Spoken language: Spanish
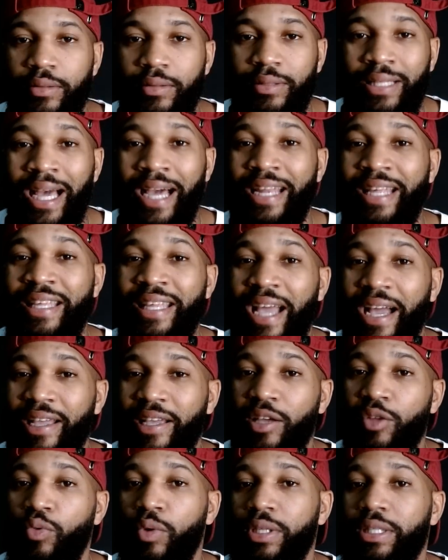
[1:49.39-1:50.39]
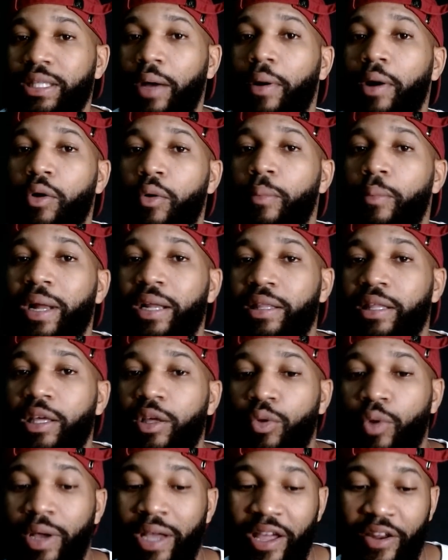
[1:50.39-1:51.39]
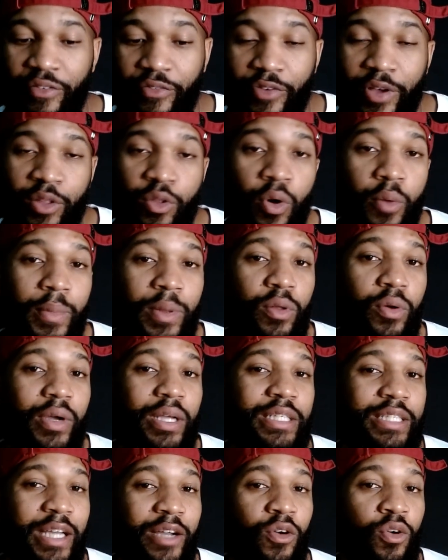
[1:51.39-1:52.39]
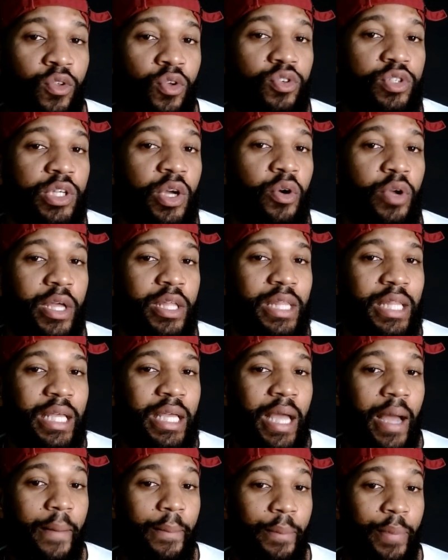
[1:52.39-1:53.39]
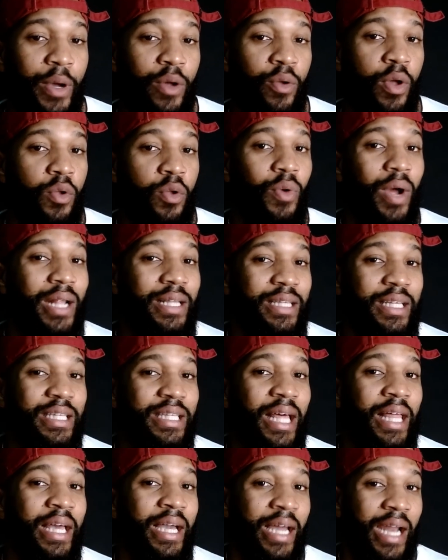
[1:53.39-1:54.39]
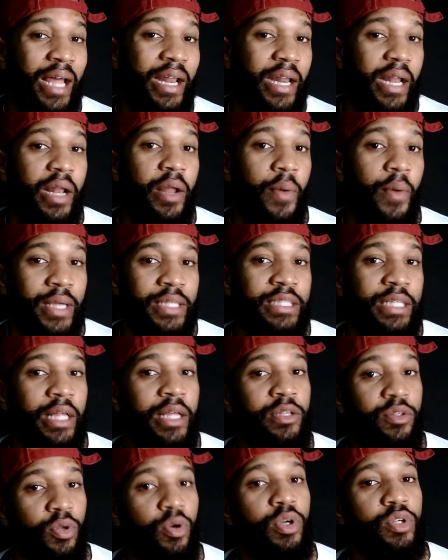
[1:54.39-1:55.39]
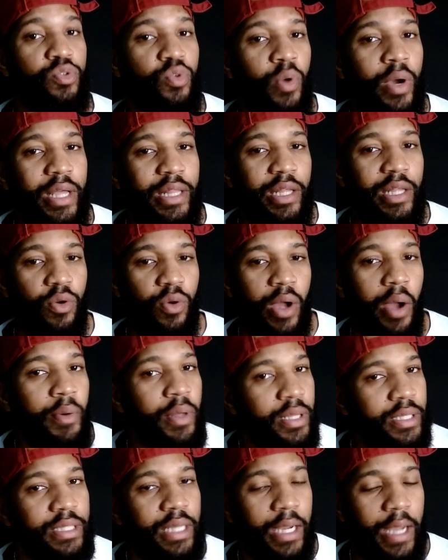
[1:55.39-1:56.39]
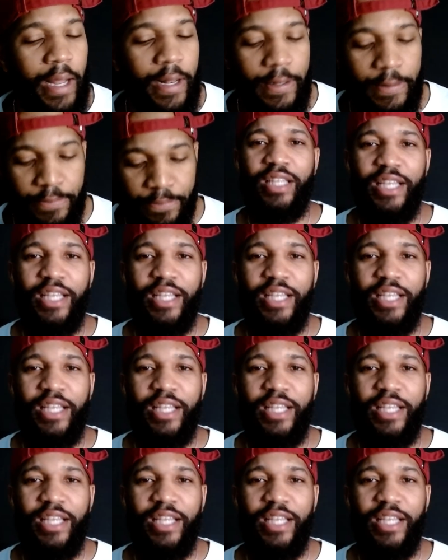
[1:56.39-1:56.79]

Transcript: Dari Yankee no estaba convertido en el fenómeno que se conoce hoy en día, pero era un artista de gran relevancia dentro de su género, cabe destacar